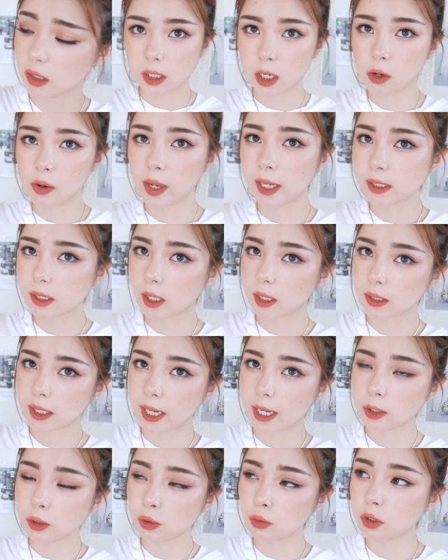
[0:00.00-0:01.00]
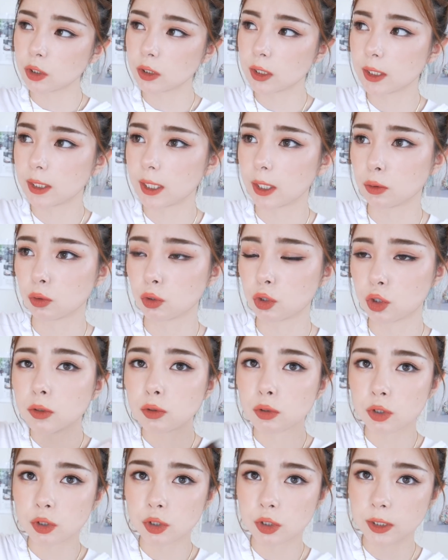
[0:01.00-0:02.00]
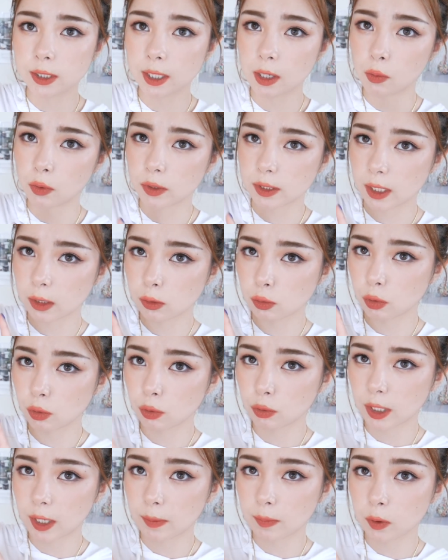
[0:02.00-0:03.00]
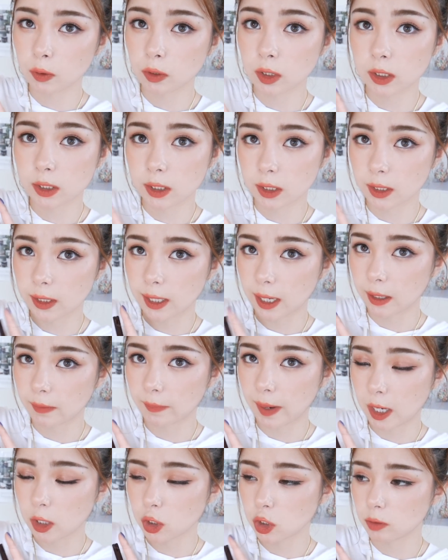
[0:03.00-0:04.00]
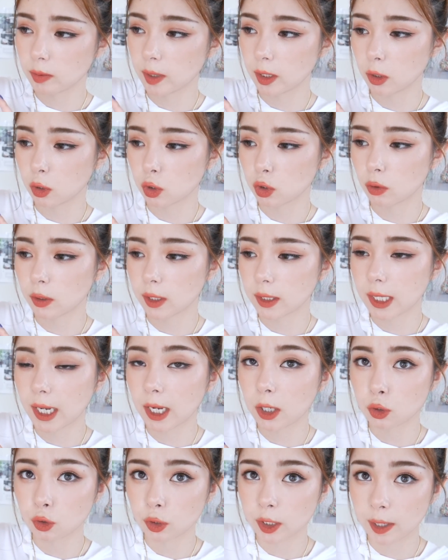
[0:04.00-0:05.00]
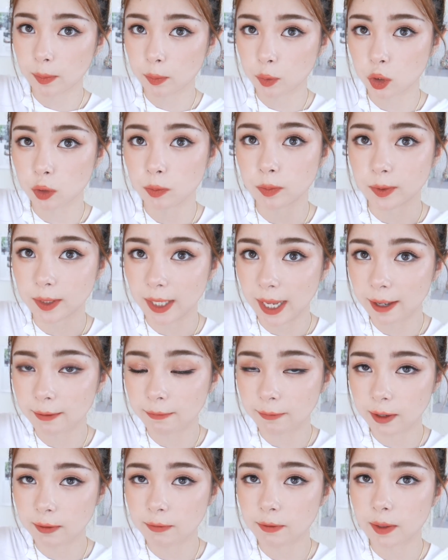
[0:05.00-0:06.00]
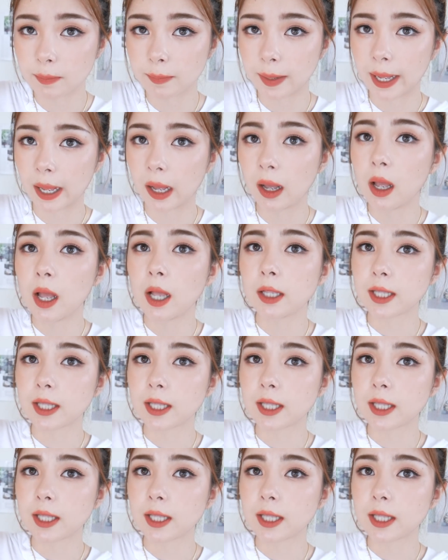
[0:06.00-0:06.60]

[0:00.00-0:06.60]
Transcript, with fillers: 然后还想跟大家纠正的一点就是，就是之前我在做 Huda Beauty 这个眼影盘视频的时候，跟大家说它不是不太飞粉吗？